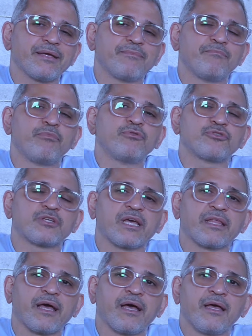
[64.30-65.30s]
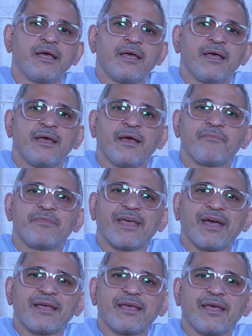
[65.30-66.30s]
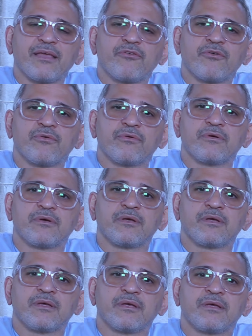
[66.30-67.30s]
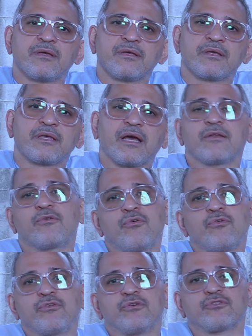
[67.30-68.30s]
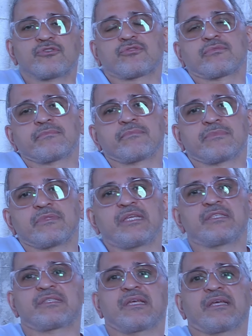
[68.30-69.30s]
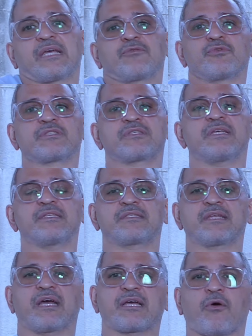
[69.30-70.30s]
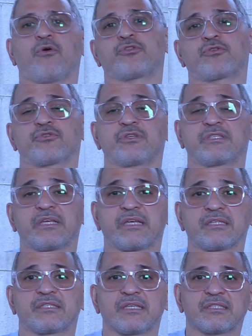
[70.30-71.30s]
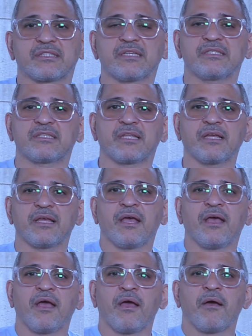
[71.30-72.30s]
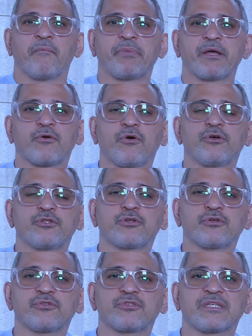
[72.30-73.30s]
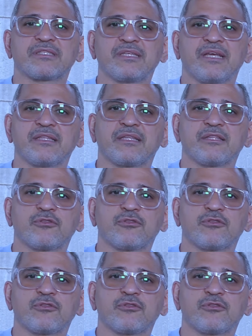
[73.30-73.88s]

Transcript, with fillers: en búsqueda de aquello que algunos dicen que no existe, otros dicen que sí existe, pero otros se sienten